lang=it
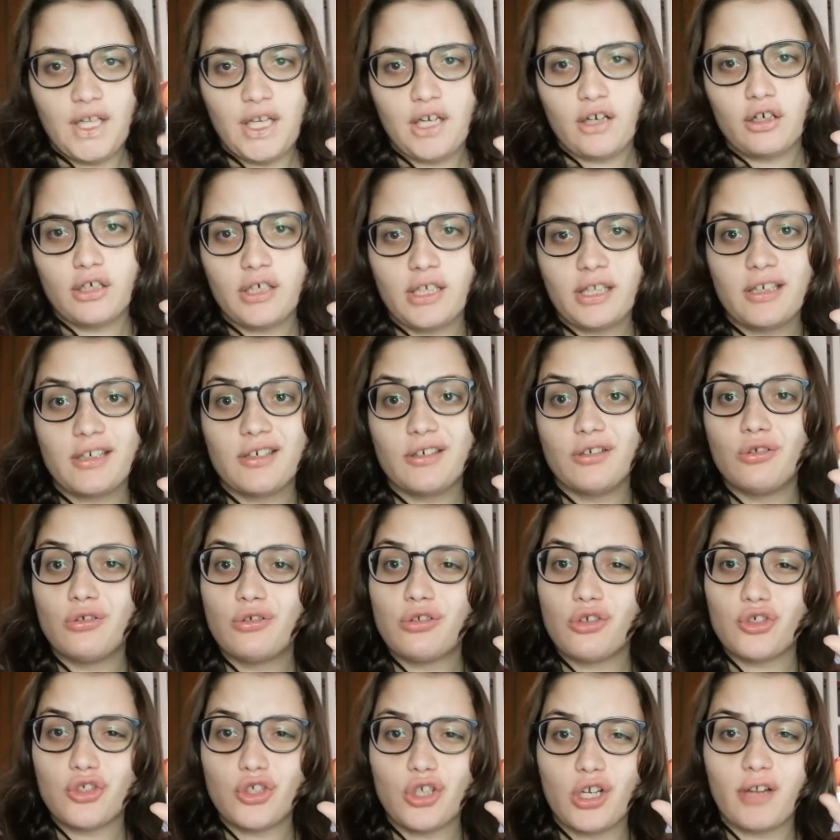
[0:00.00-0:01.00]
ricordate
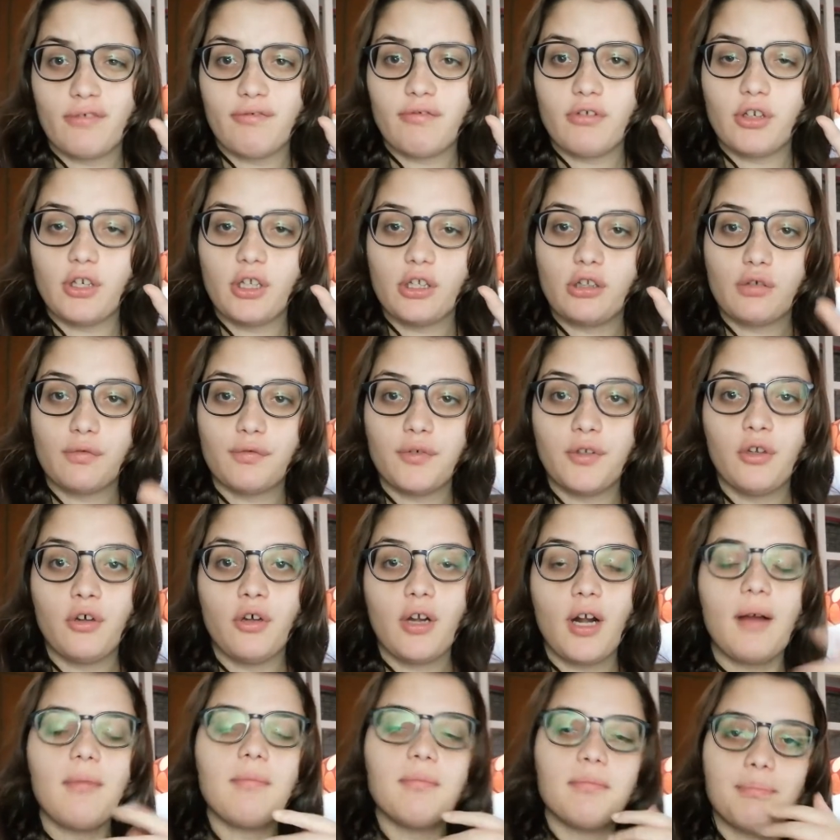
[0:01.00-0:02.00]
tutto ciò che vi ho detto
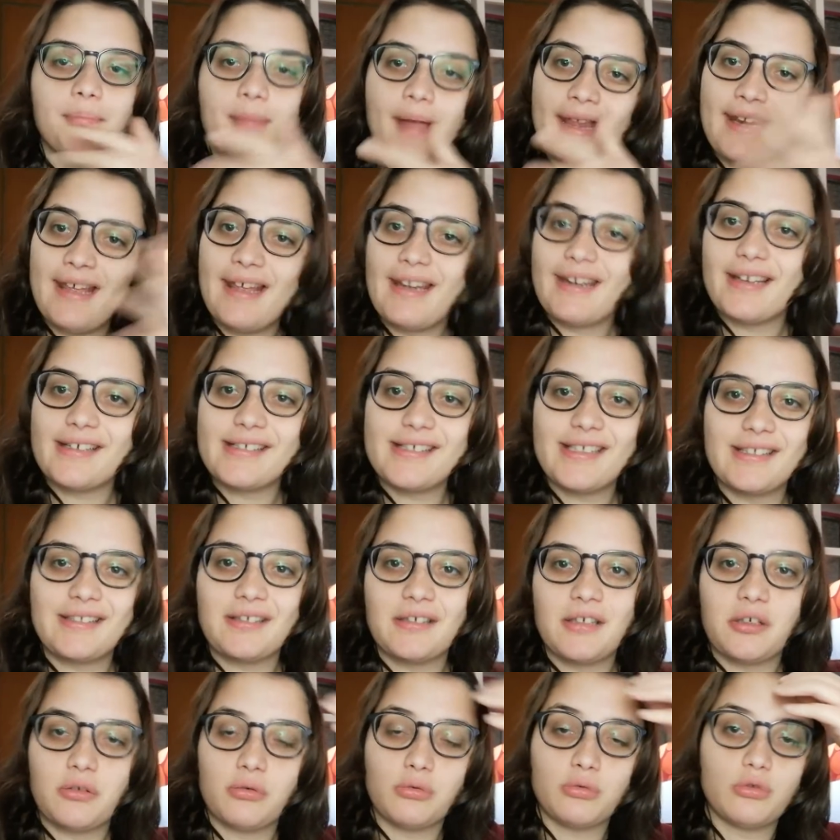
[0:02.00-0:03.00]
finora? Bene,
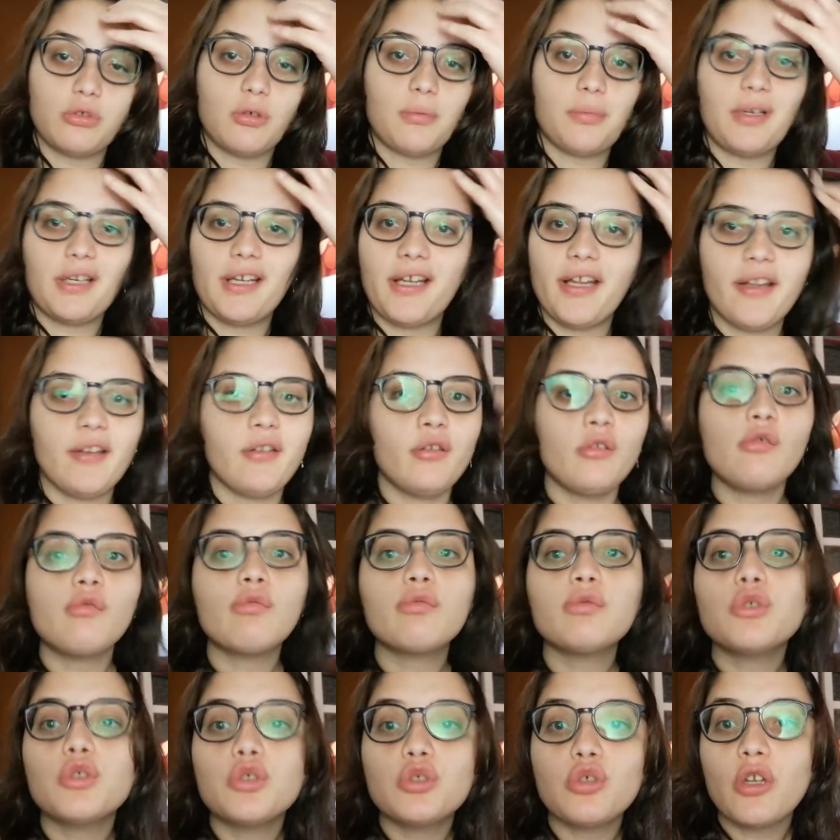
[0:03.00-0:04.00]
resettate tutto perché non
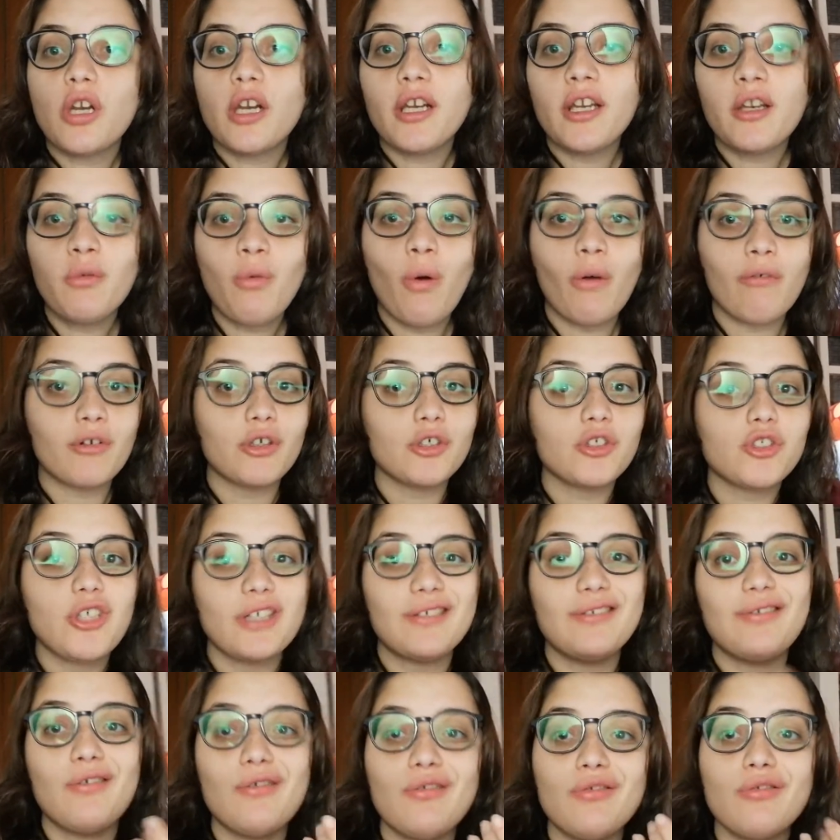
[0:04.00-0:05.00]
funziona di nuovo, cioè
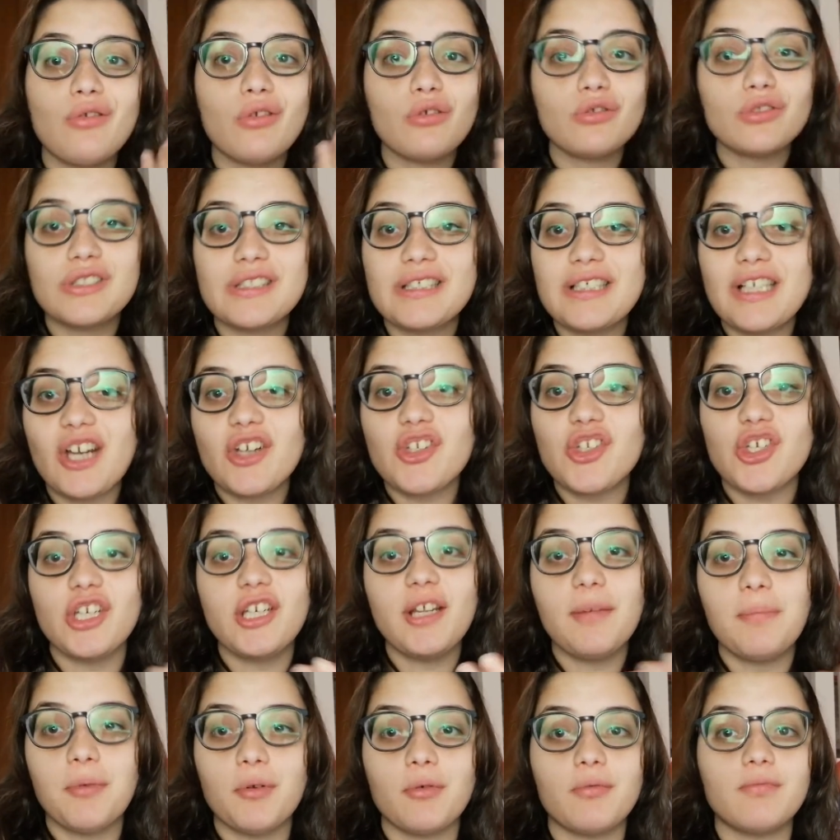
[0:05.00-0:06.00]
non si
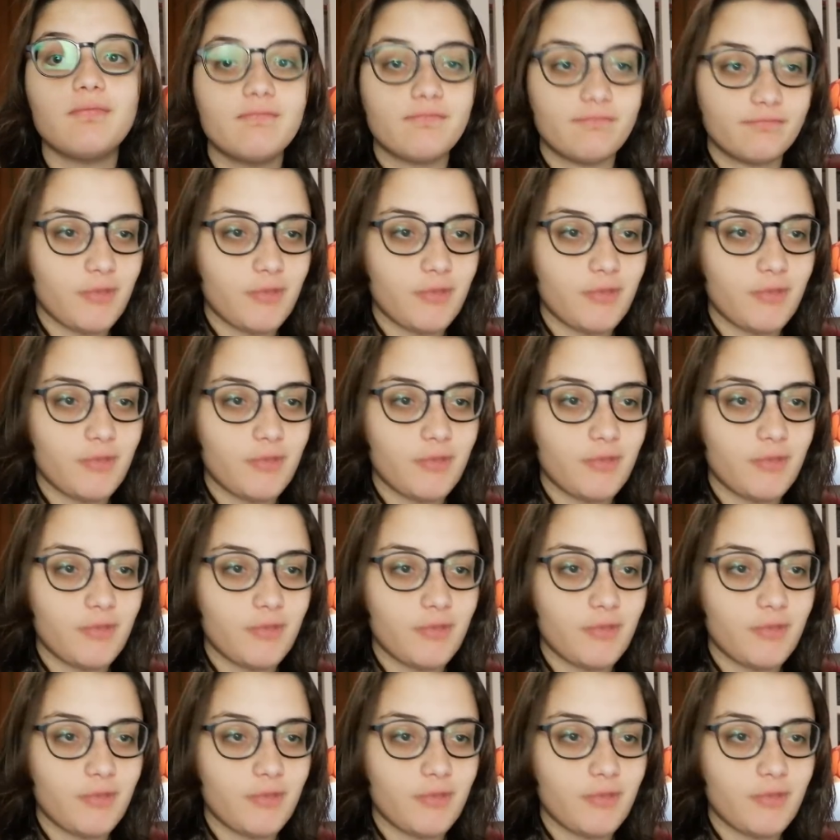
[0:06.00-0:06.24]
riaccende più.